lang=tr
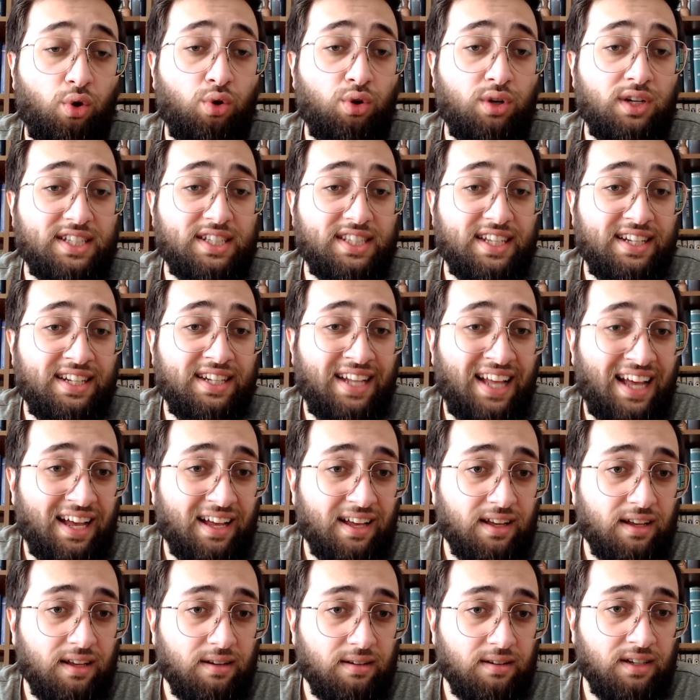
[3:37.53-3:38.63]
Öyleyse
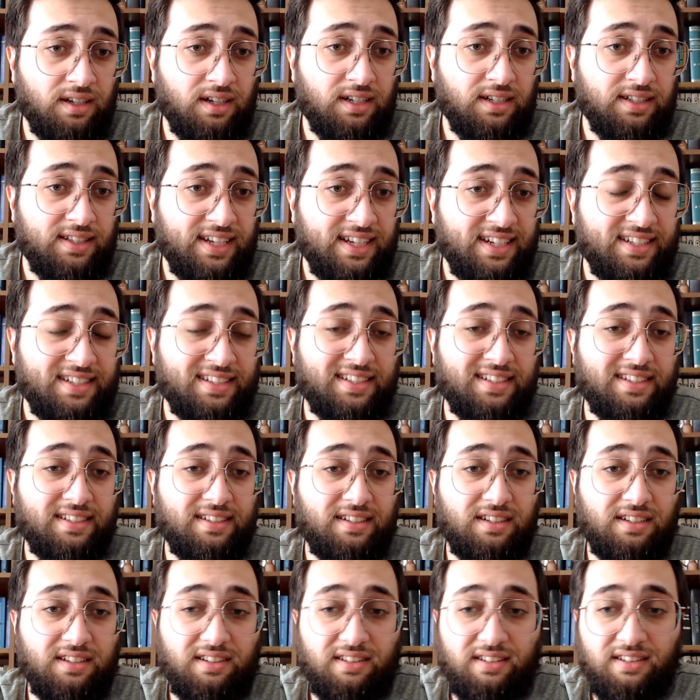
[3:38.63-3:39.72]
ne e, deniz
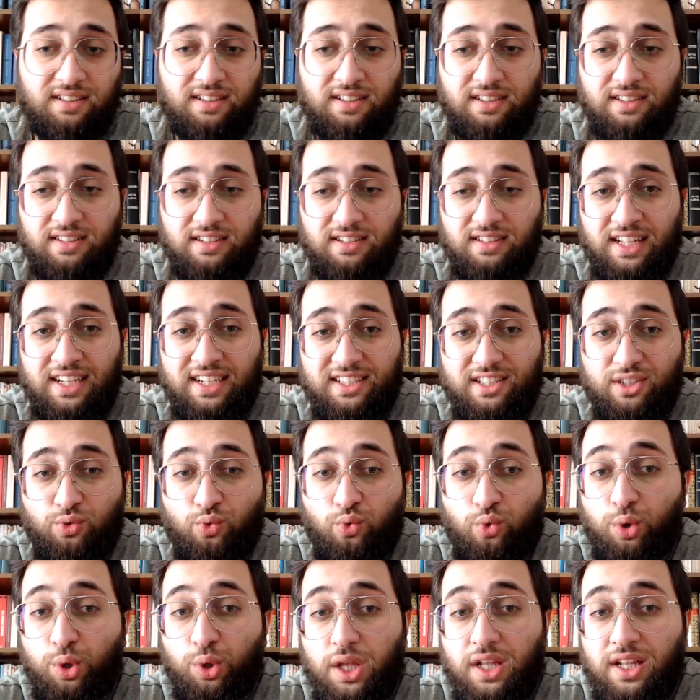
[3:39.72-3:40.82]
e, denizi
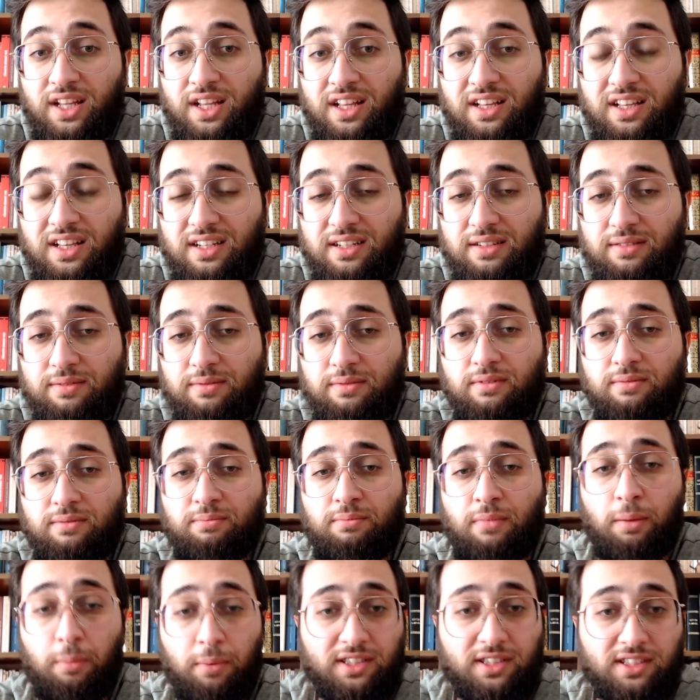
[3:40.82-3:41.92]

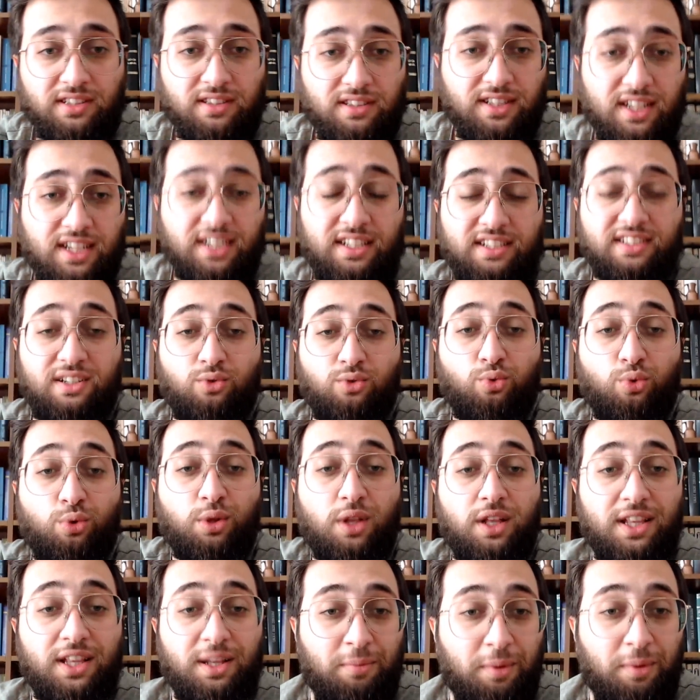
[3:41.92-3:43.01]
kullanamamanın, denizin
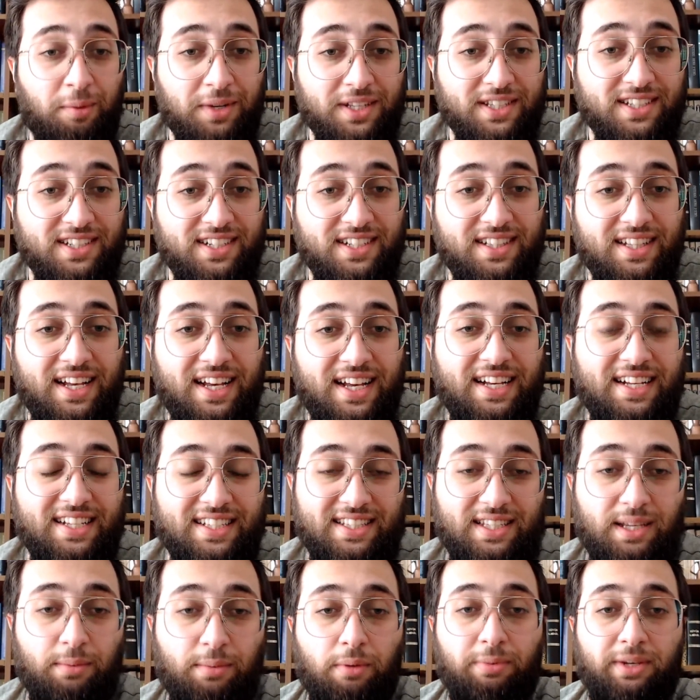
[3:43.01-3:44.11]
kullanılamamasının
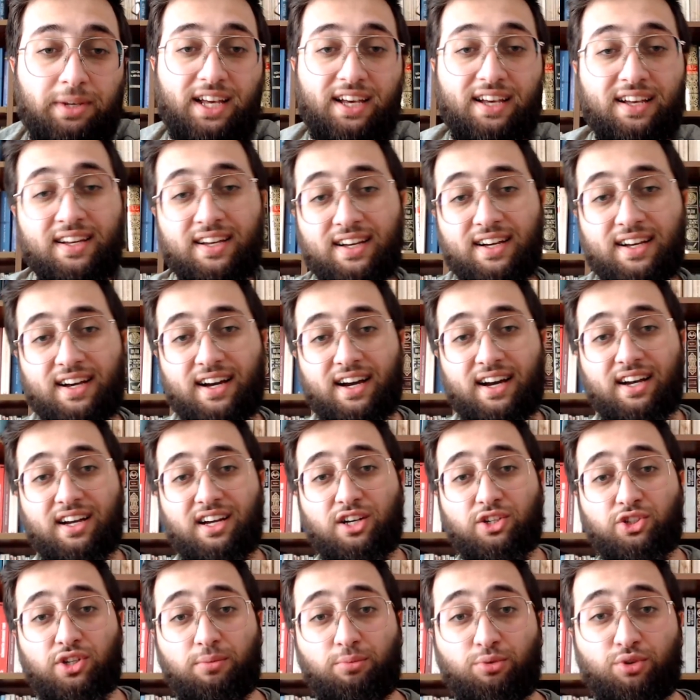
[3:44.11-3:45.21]
sebebi ne?
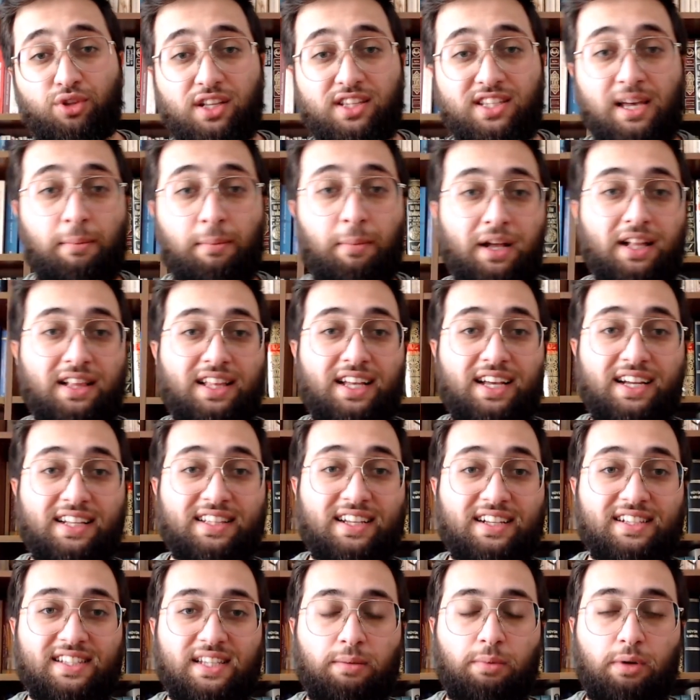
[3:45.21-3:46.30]
Arkadaşlar burada temelde
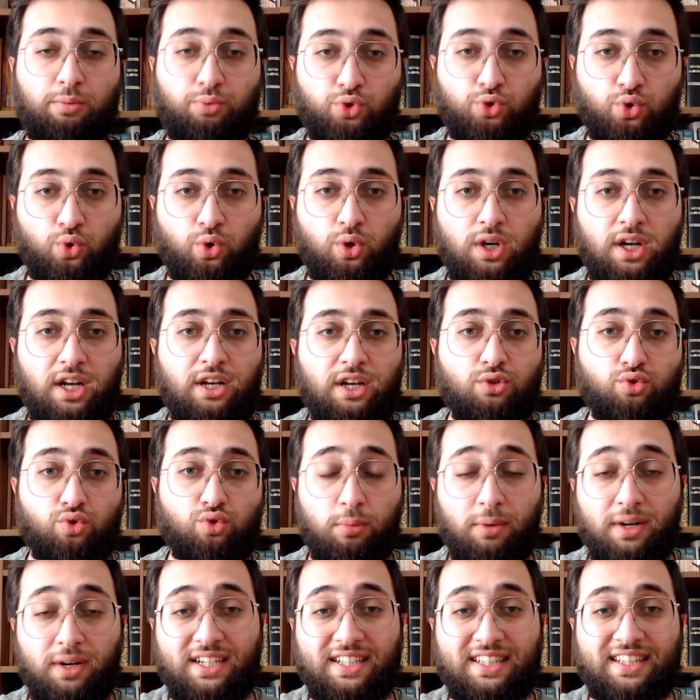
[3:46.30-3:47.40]
yatan sebep şu.
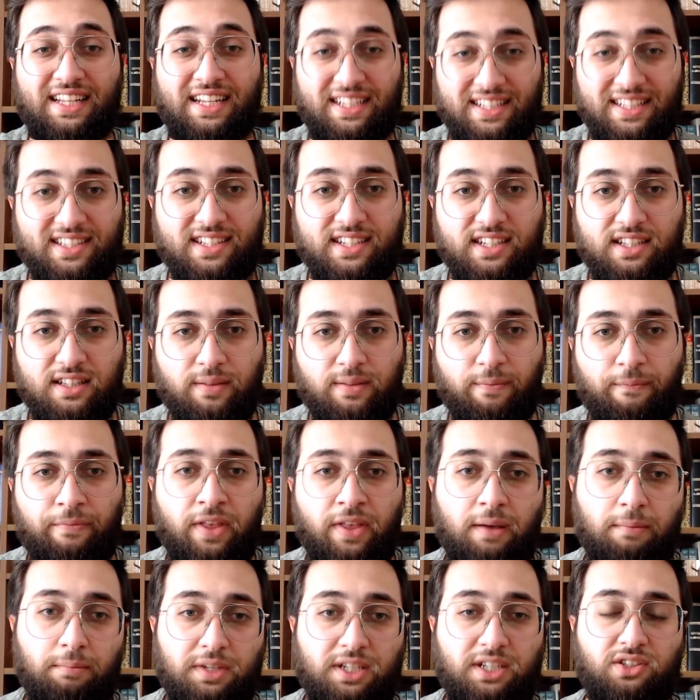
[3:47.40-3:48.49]
Somali'nin denizinin
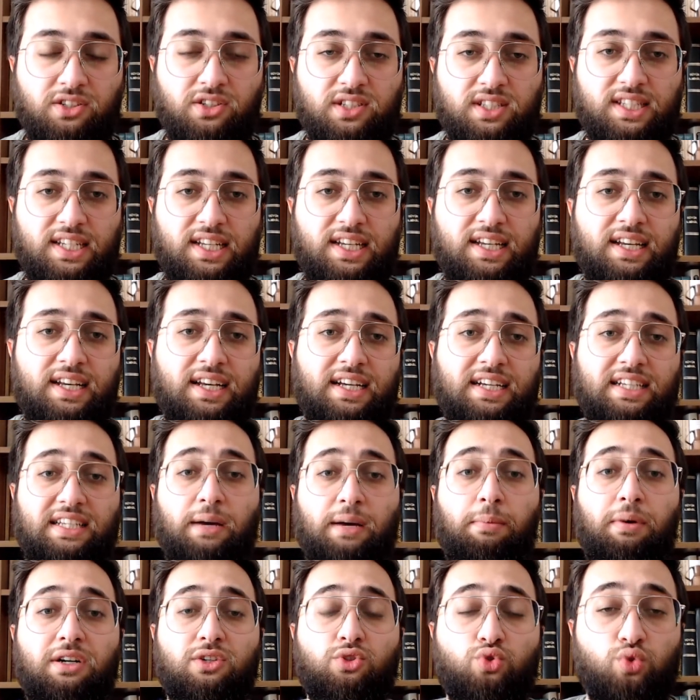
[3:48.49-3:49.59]
birincisi
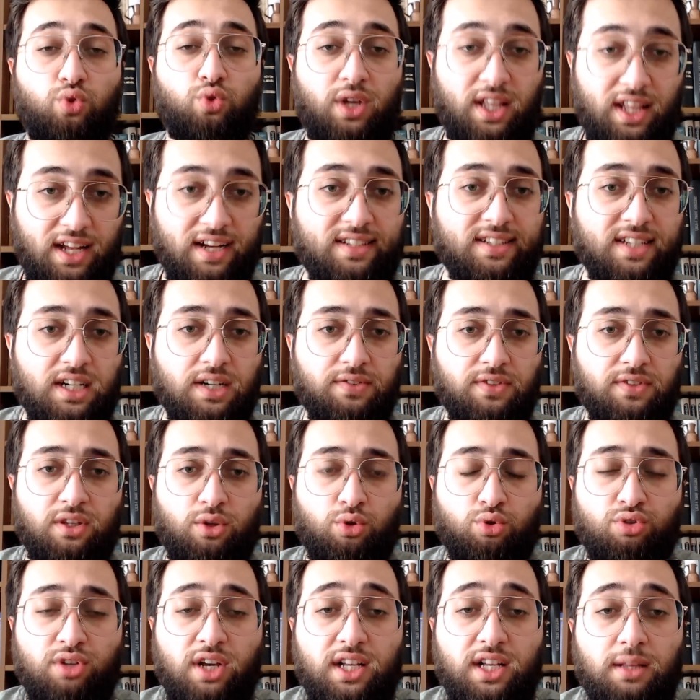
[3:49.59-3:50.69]
yabancı ülkeler
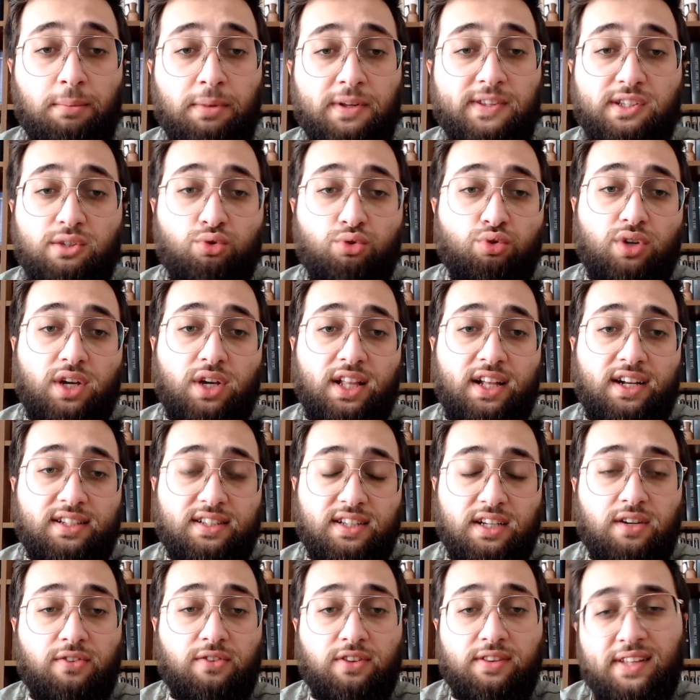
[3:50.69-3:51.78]
tarafından özellikle batılı ülkeler
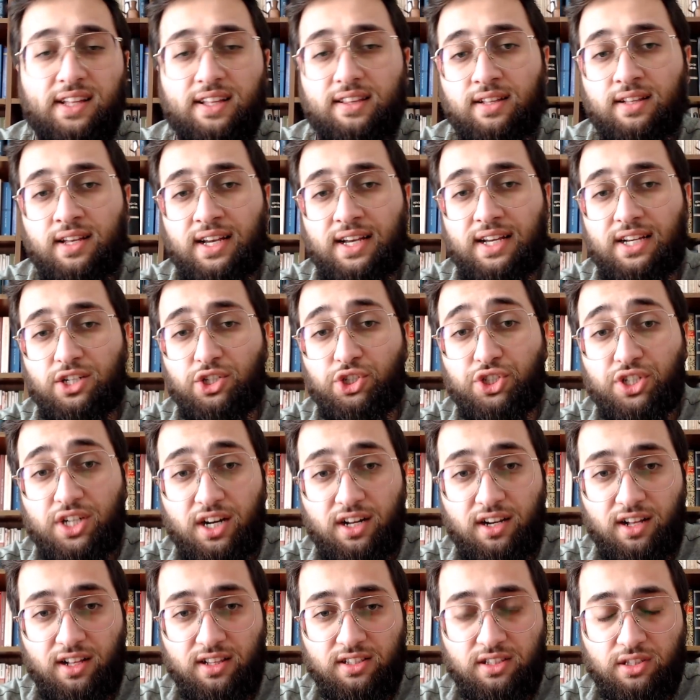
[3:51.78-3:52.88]
tarafından
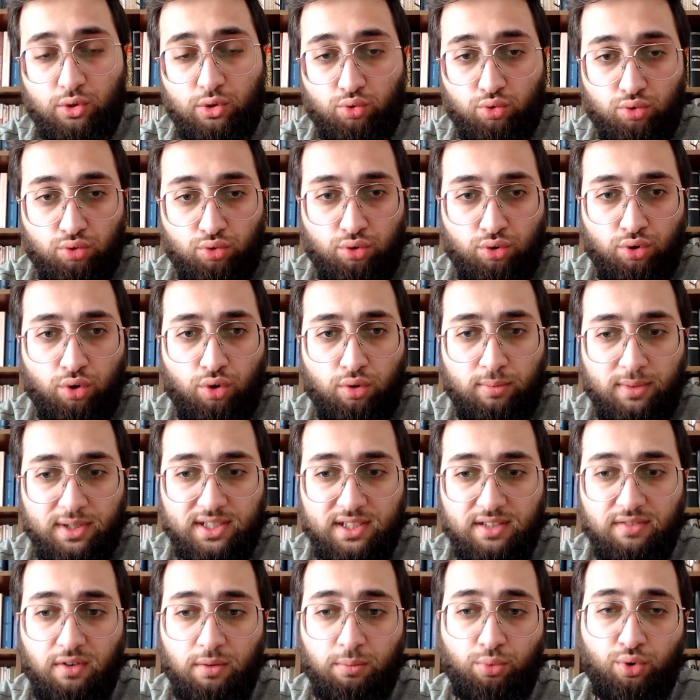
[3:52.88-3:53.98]
işgal altında tutuluyor
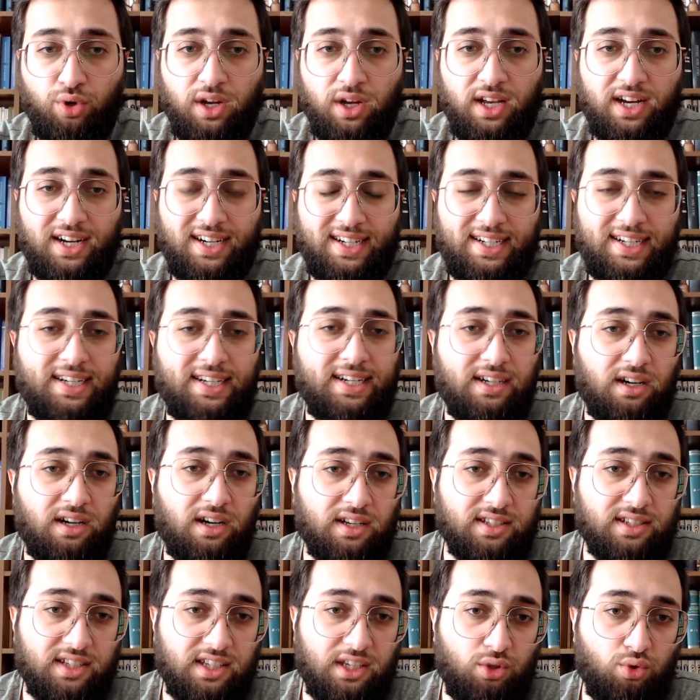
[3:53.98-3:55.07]
olması ve buraya
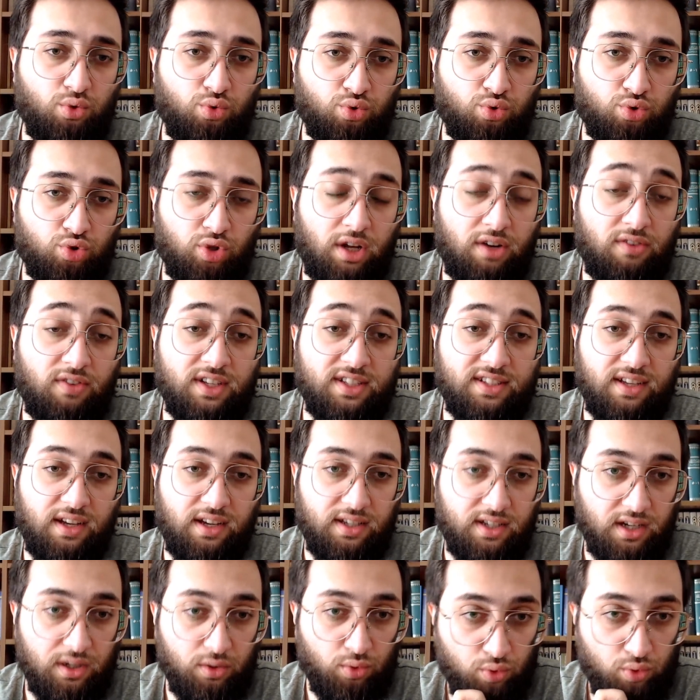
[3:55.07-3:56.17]
askeri üsler
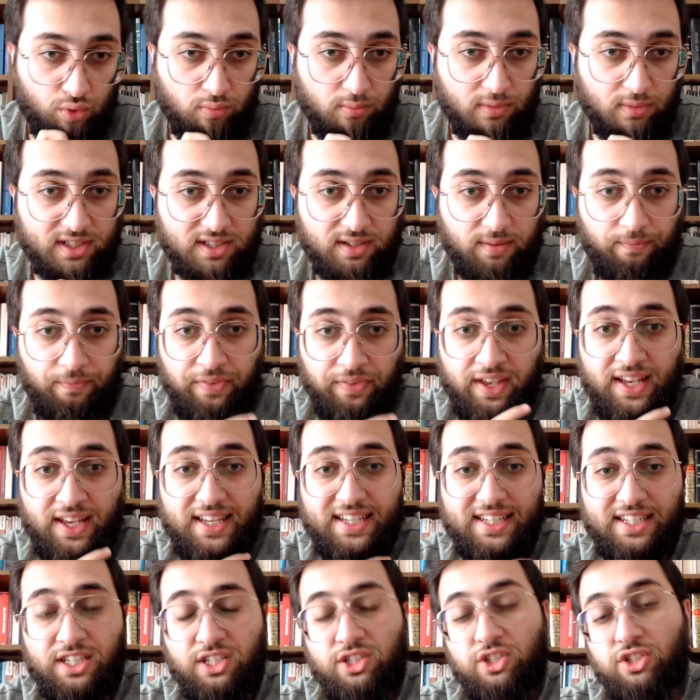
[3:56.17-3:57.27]
vesaire kurulması.
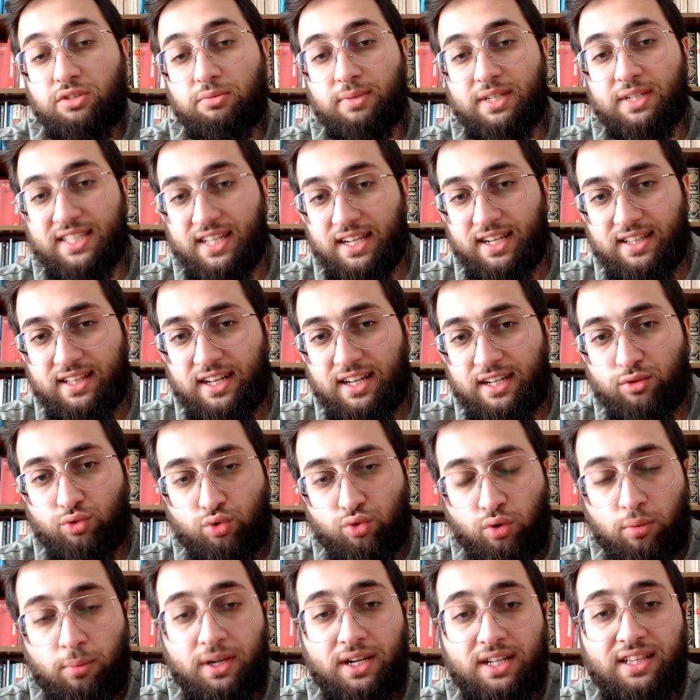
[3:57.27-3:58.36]
İkinci mesele de
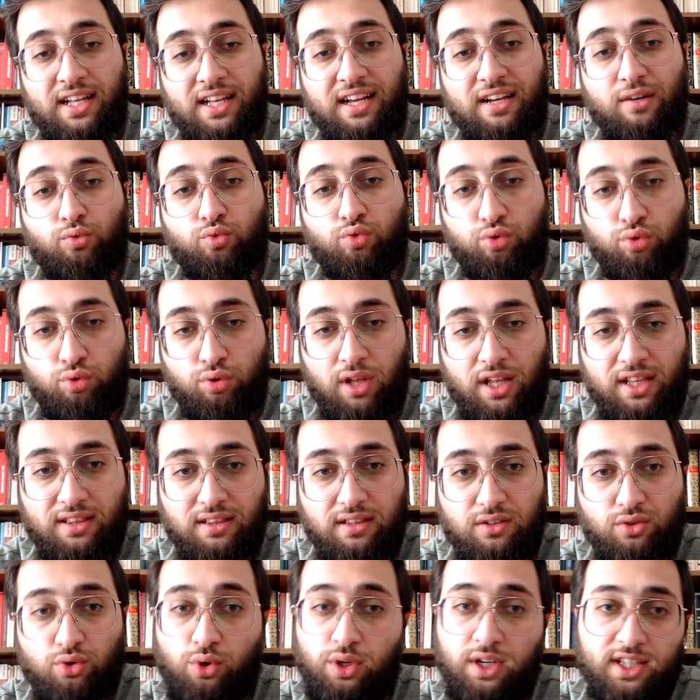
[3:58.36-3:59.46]
Somali'de kurulan
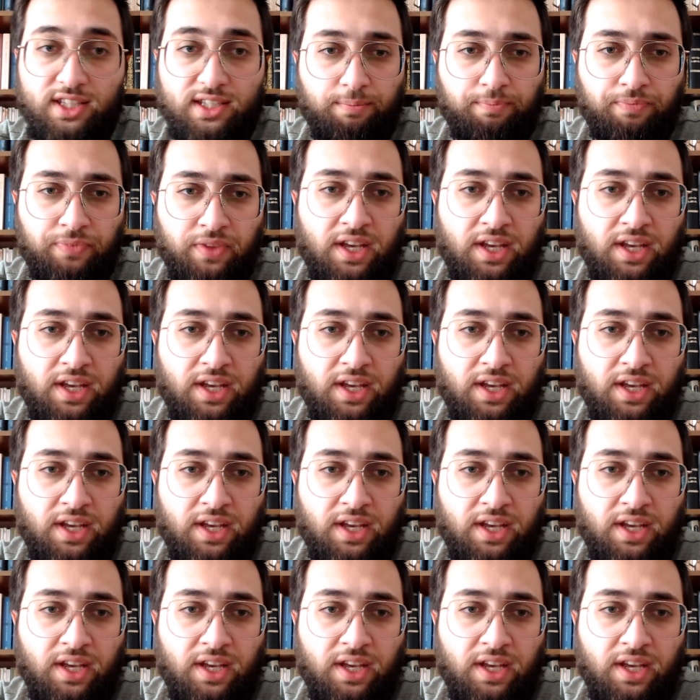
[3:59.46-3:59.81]
yönetim.